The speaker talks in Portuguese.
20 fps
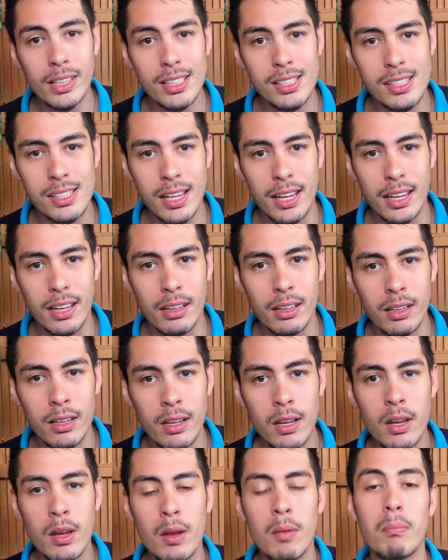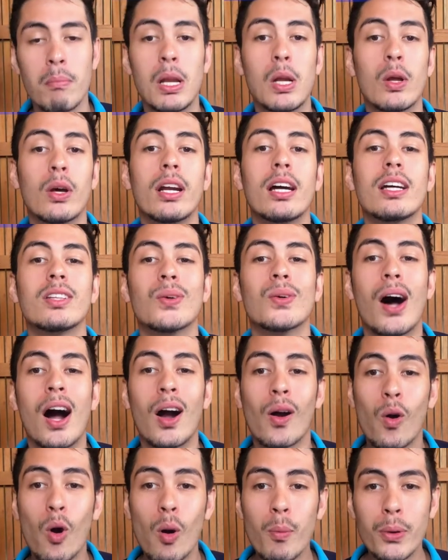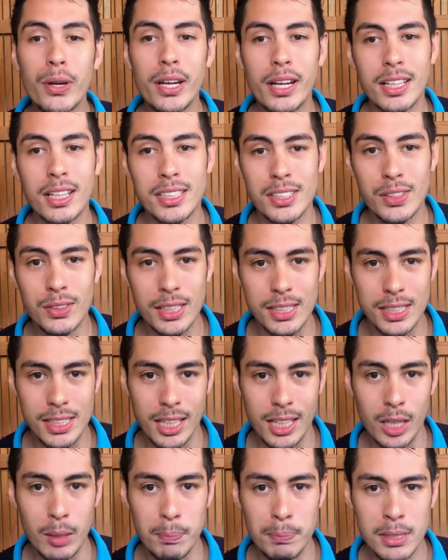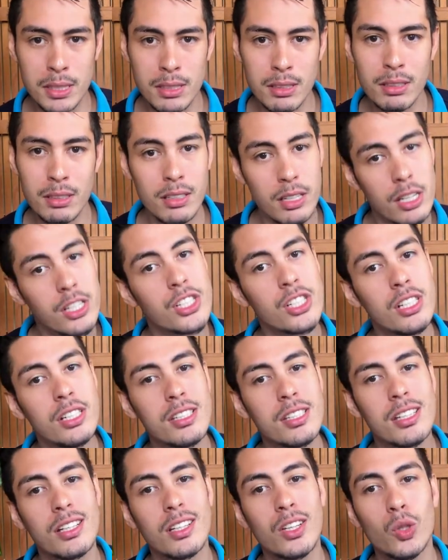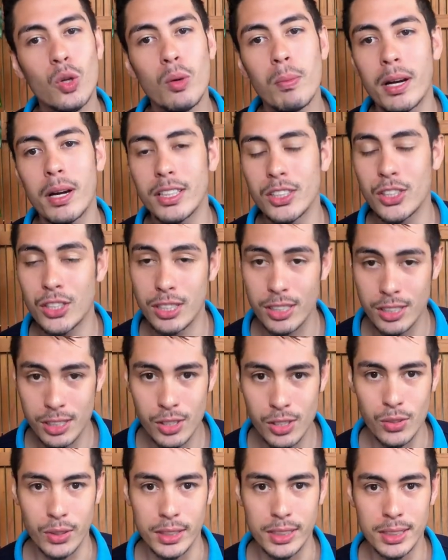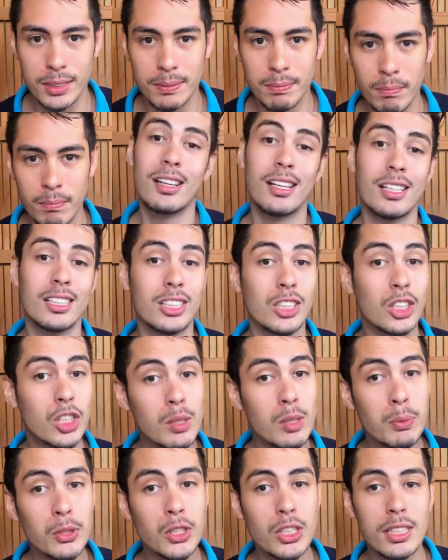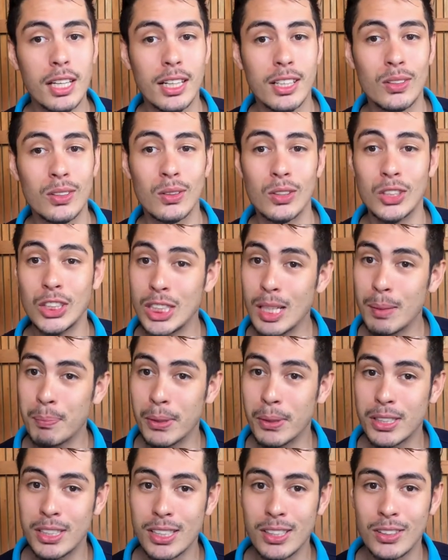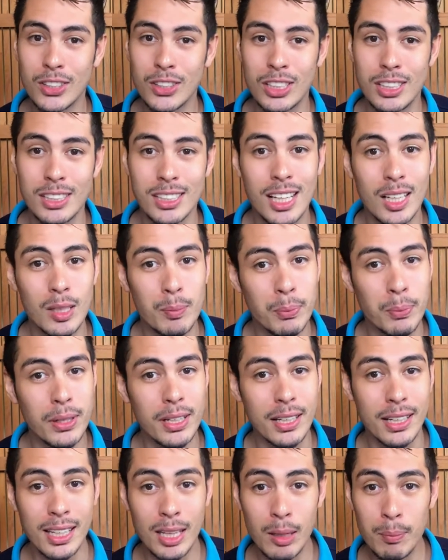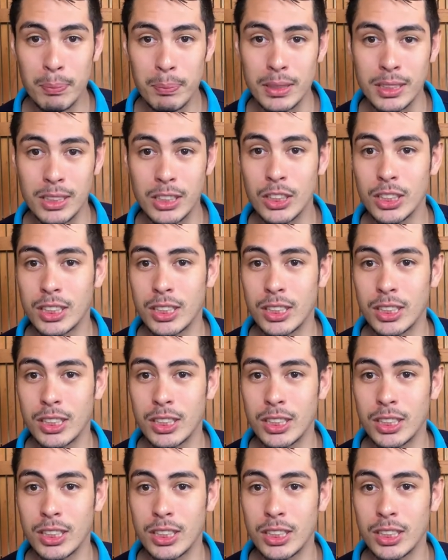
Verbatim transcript: e senha melhorando a comunicação das equipes e agilizando a tomada de decisões. Esse tipo de tecnologia pode ser utilizado por equipes de